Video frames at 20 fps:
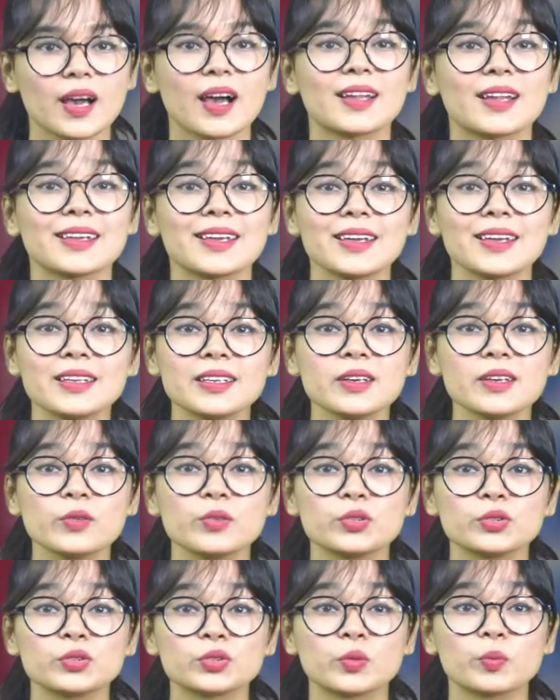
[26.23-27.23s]
আর এই নিয়ে
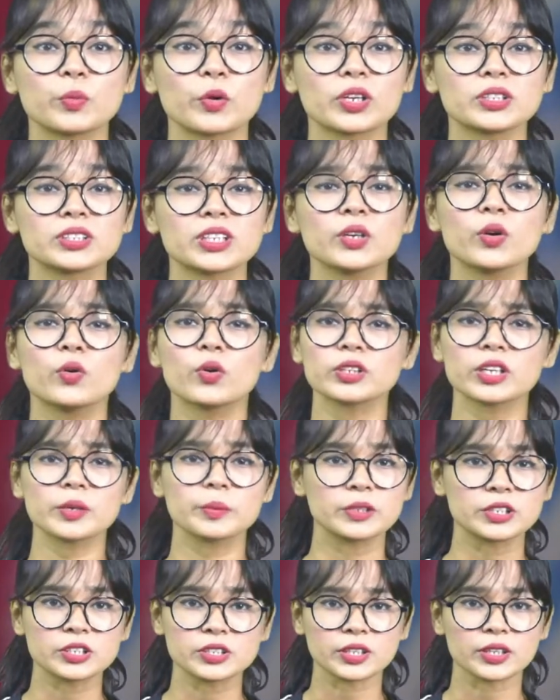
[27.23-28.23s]
হুলস্থুল পড়ে যায় গোটা
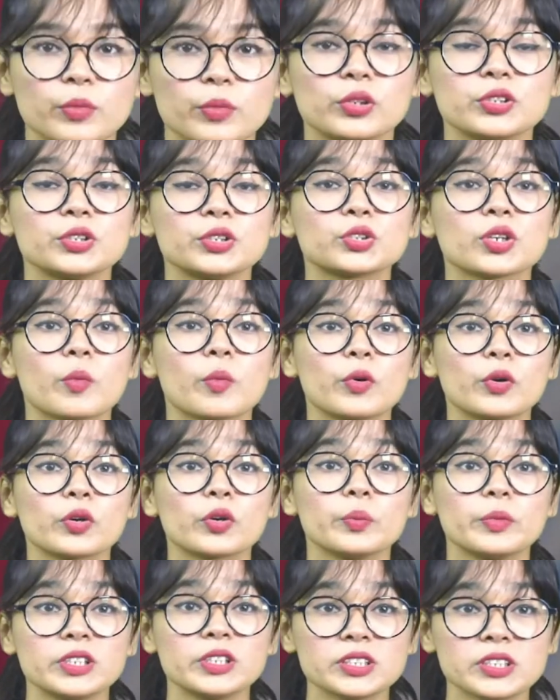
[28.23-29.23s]
বিশ্বে বলছি সমগ্র
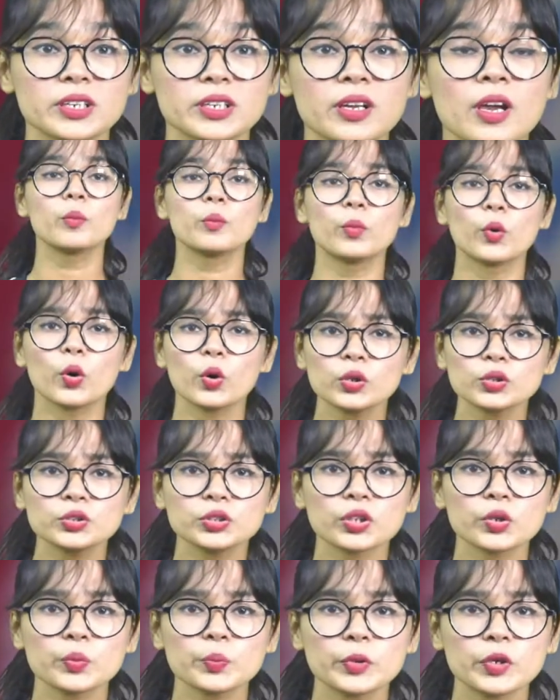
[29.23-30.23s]
বিশ্বের বহুল
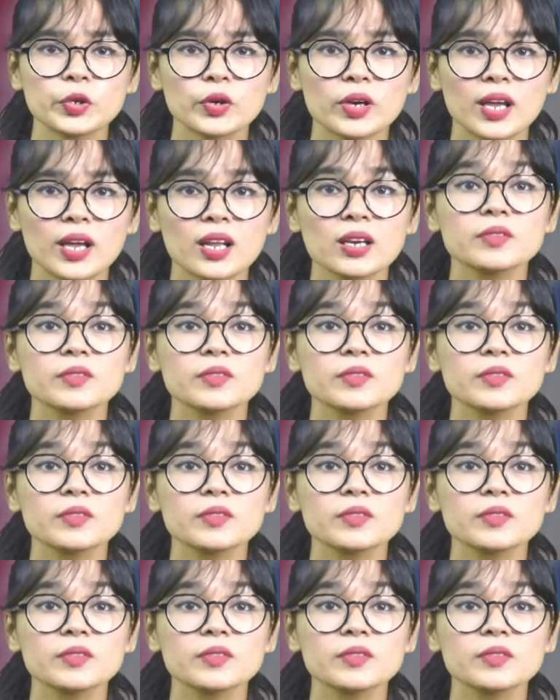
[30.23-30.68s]
জনপ্রিয় খেলা